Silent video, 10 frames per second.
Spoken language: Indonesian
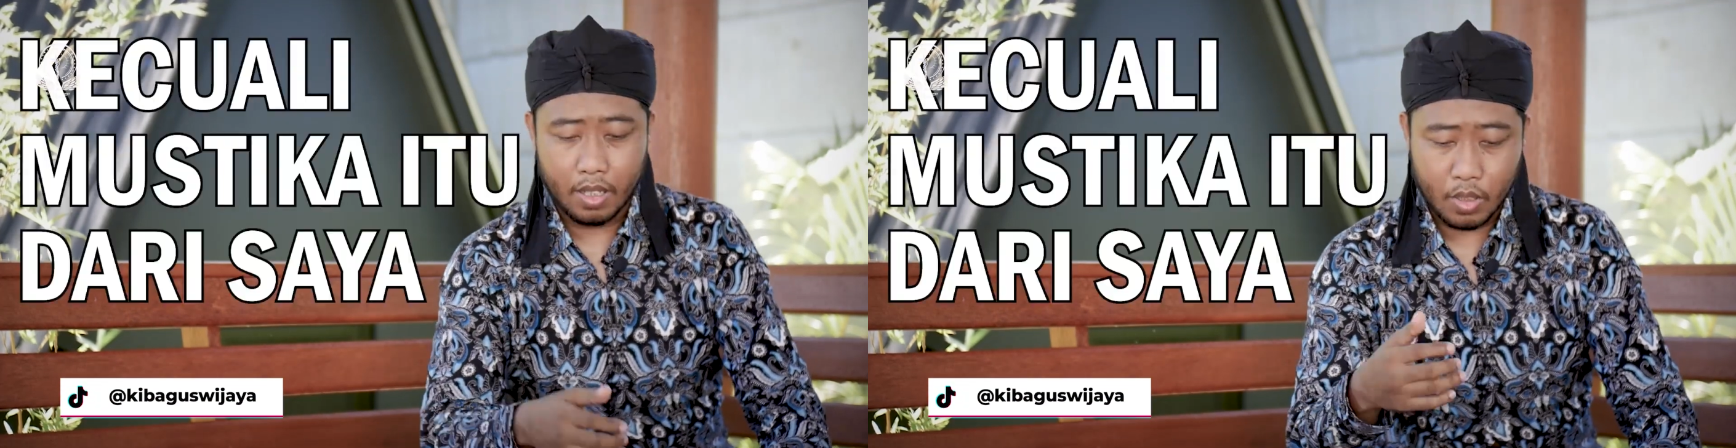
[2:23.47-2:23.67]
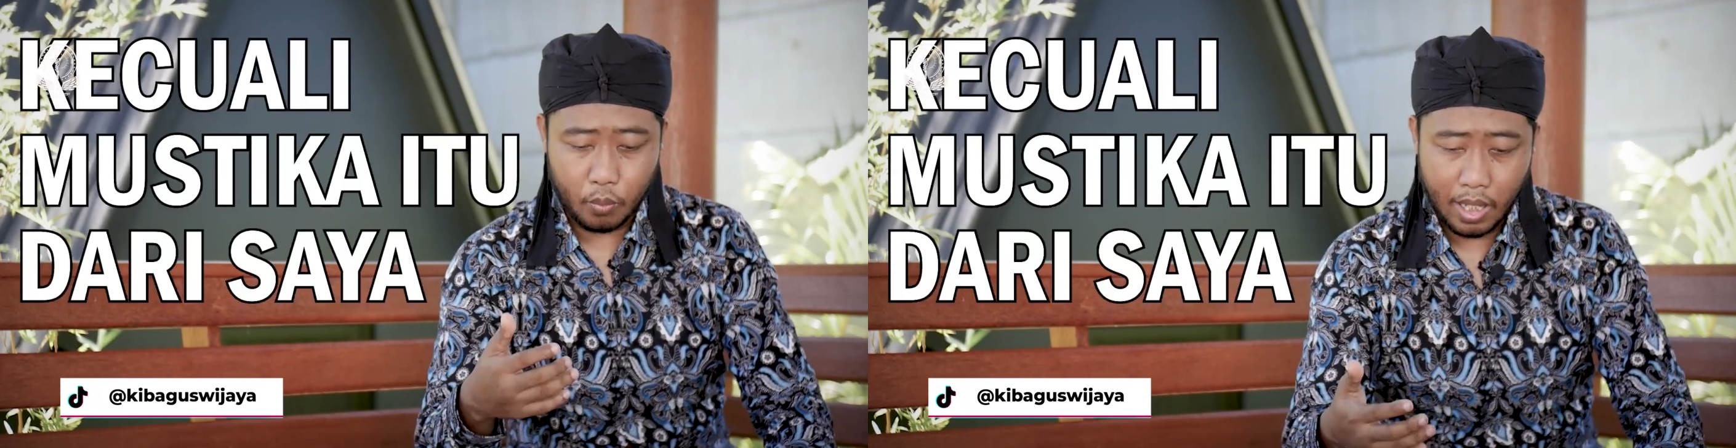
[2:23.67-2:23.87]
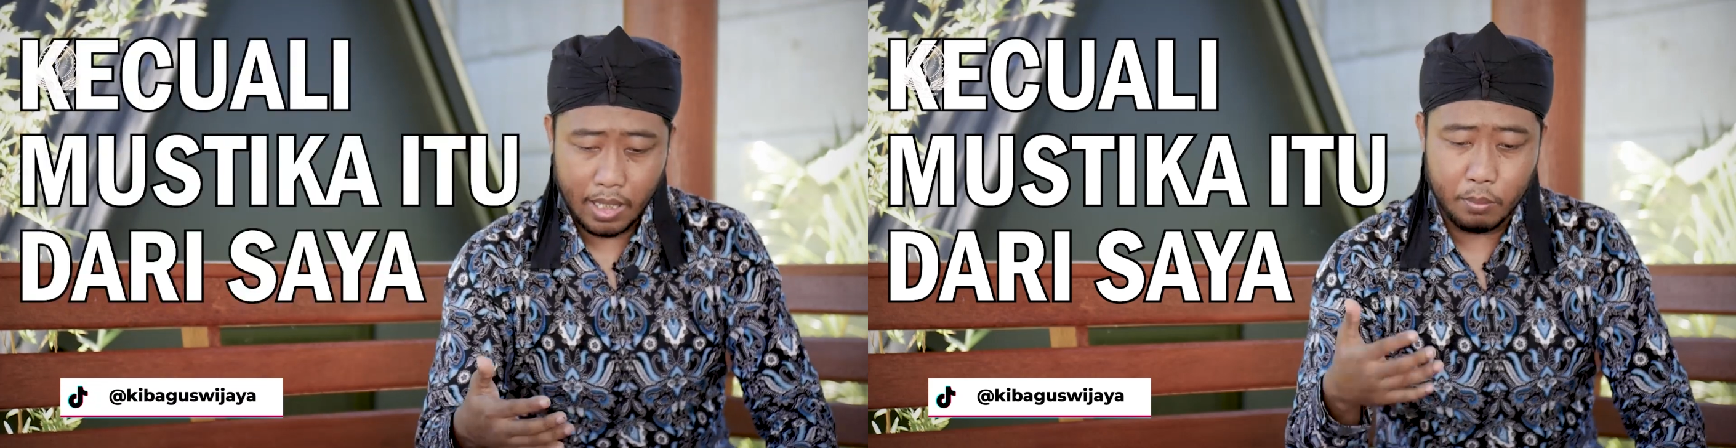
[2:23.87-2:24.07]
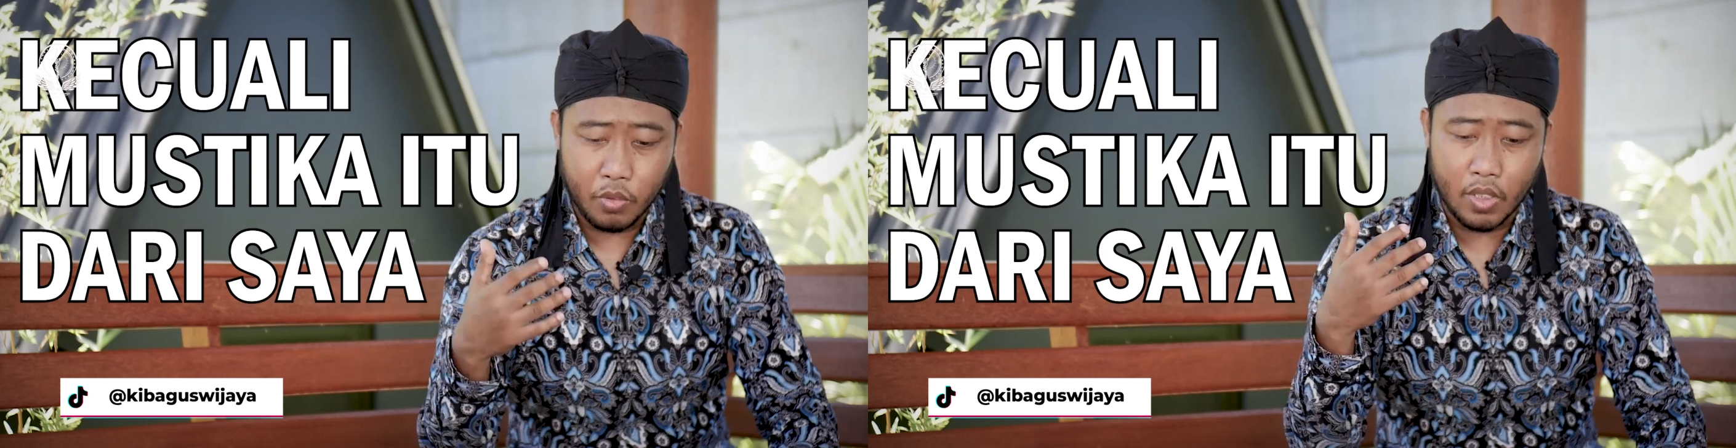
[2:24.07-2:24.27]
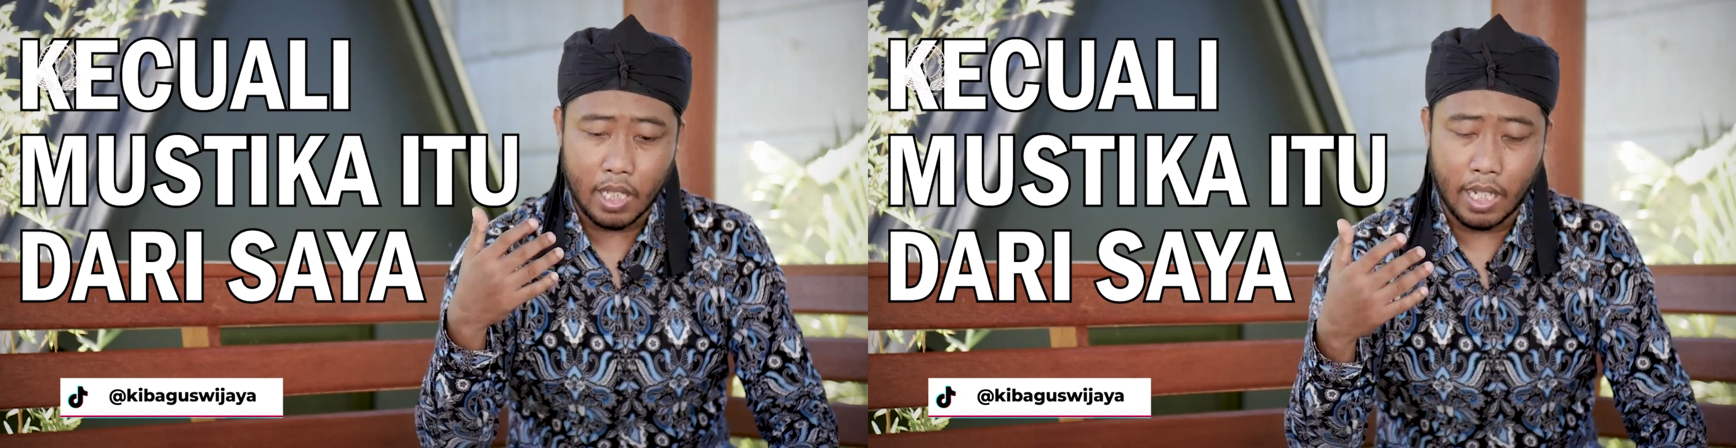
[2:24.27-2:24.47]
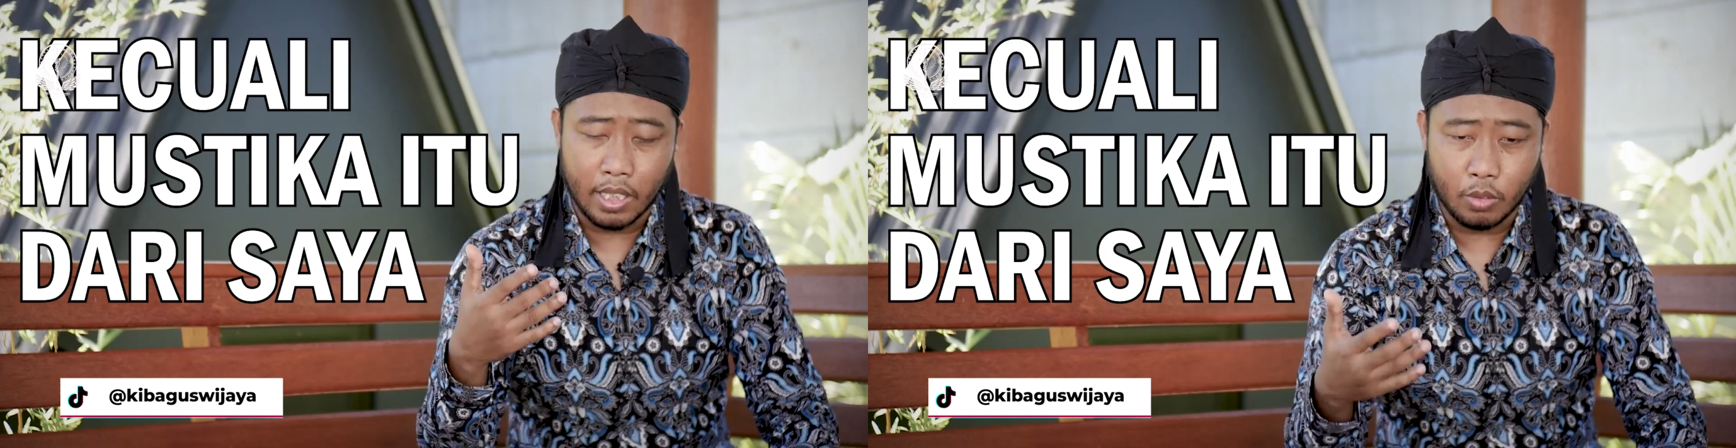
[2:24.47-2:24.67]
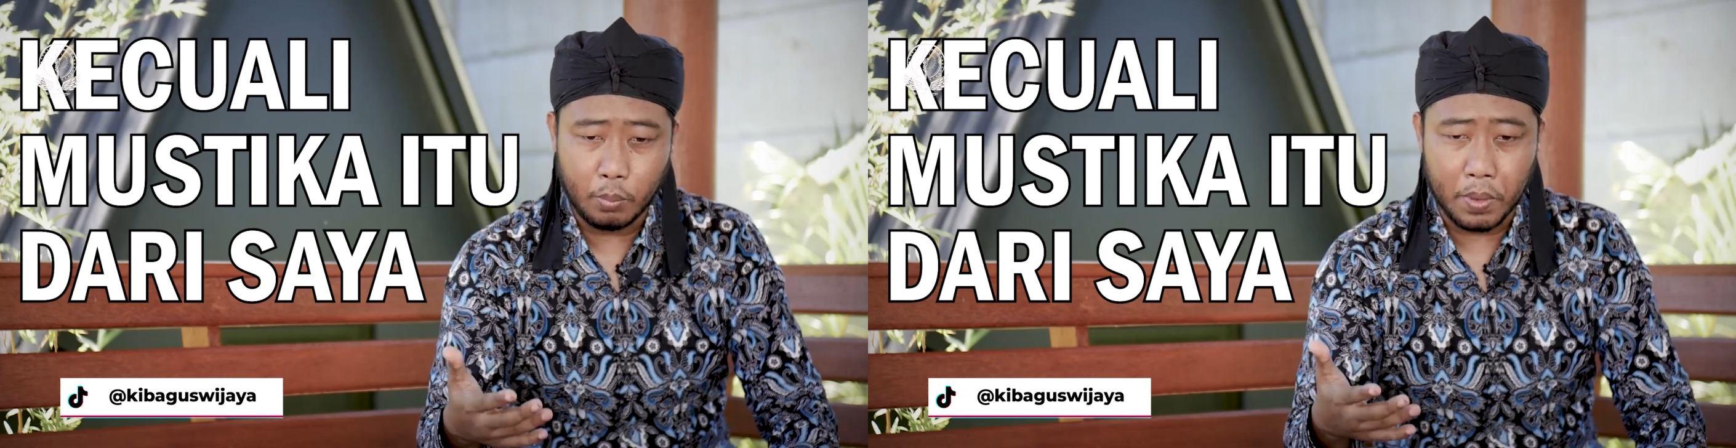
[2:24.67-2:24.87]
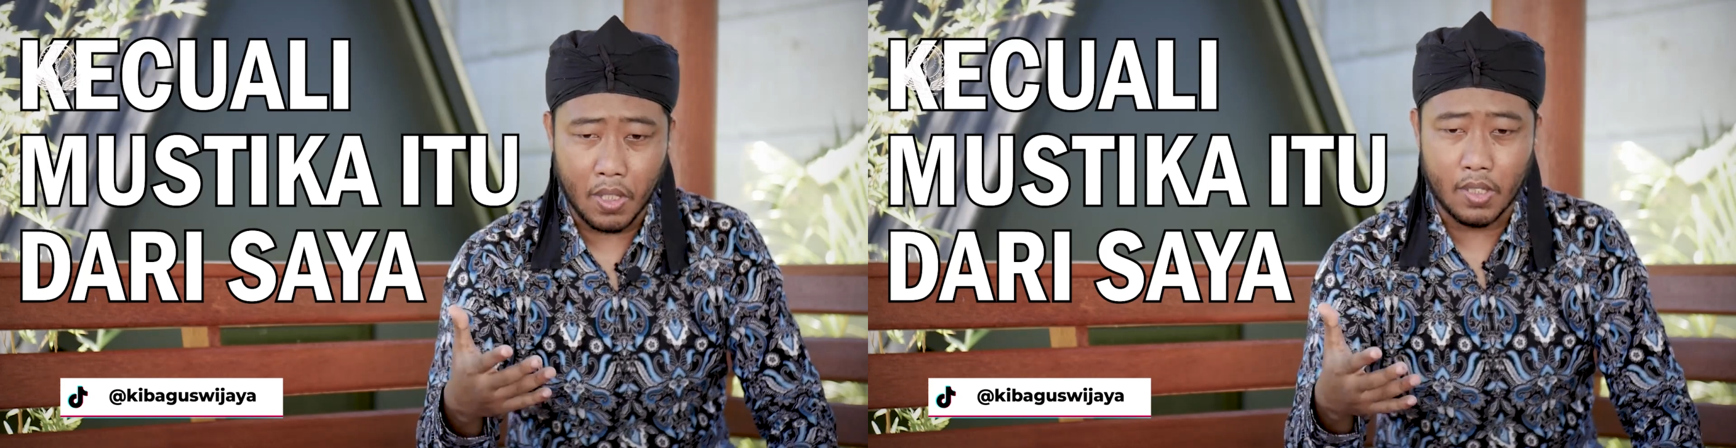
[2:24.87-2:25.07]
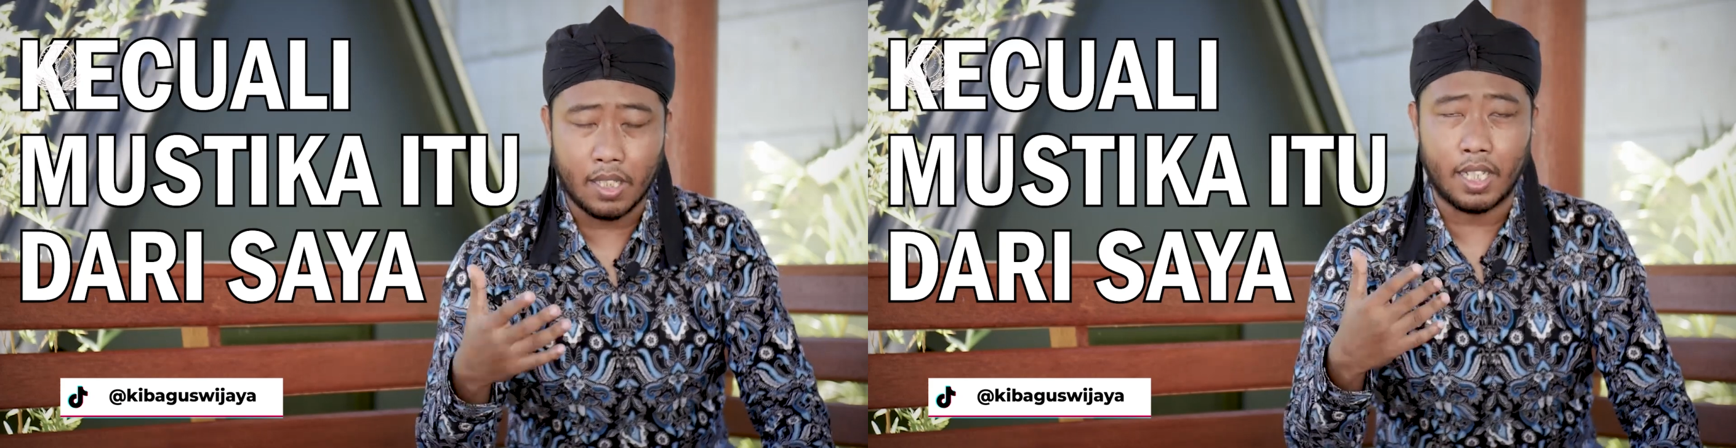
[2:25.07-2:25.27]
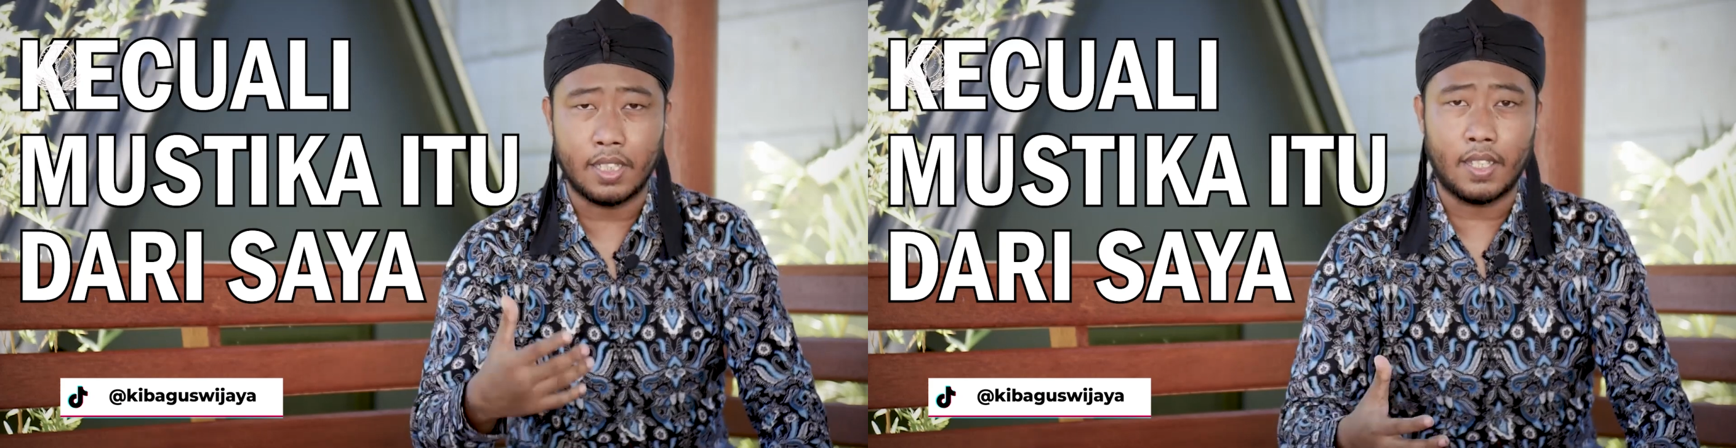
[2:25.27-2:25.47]
Kecuali mustika itu
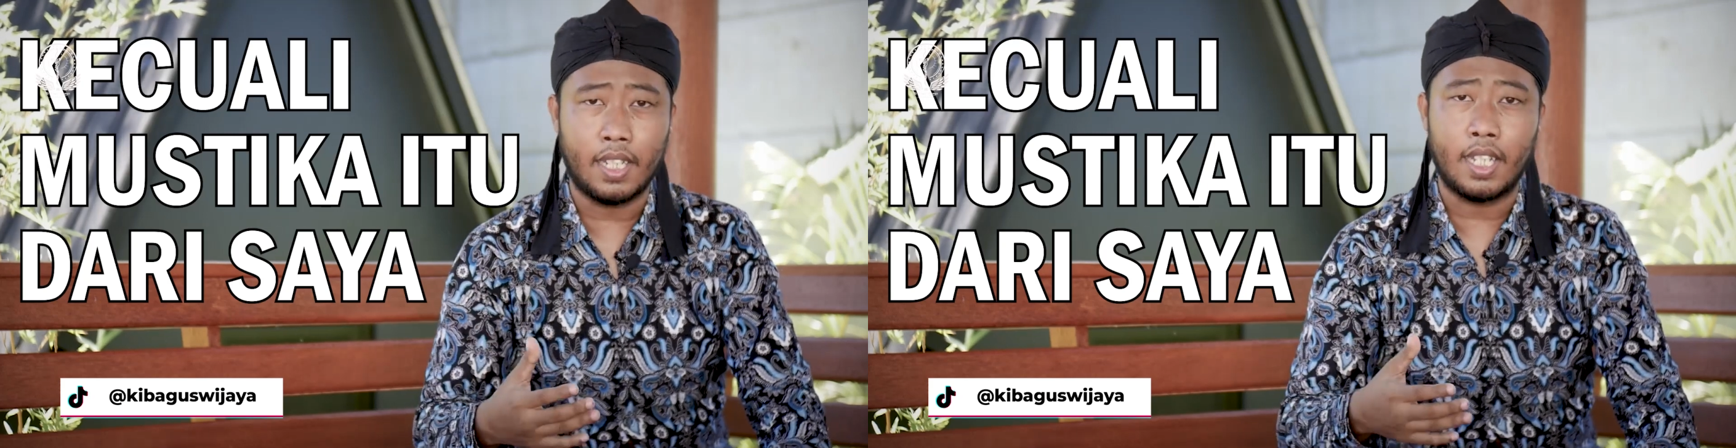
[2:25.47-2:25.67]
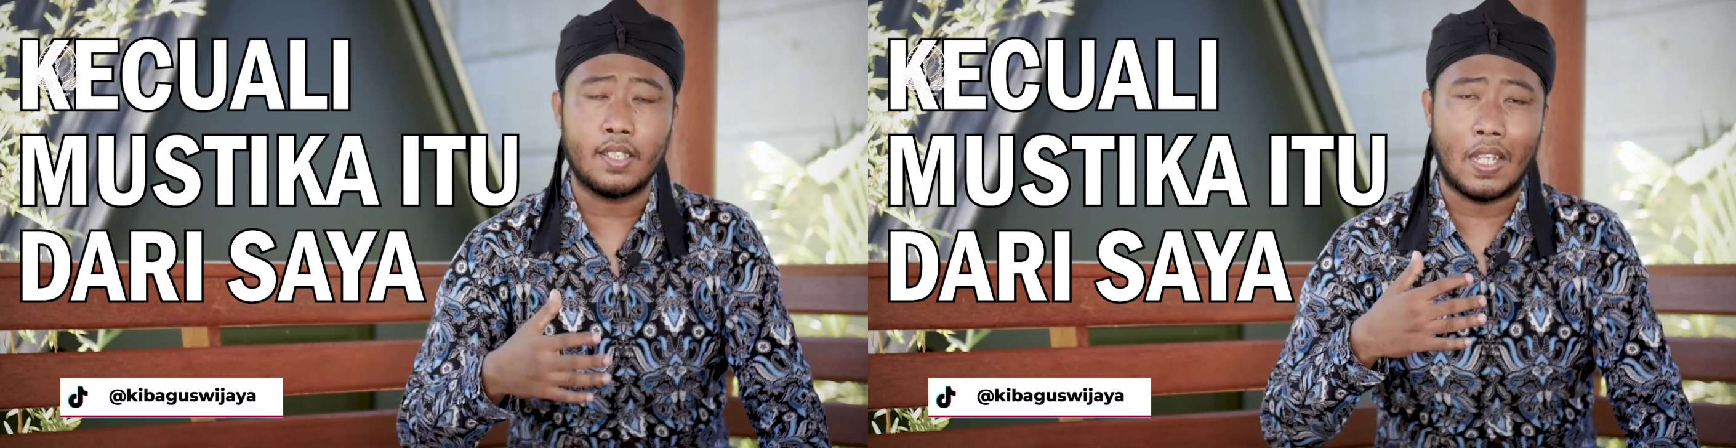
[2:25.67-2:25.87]
berasal dari saya,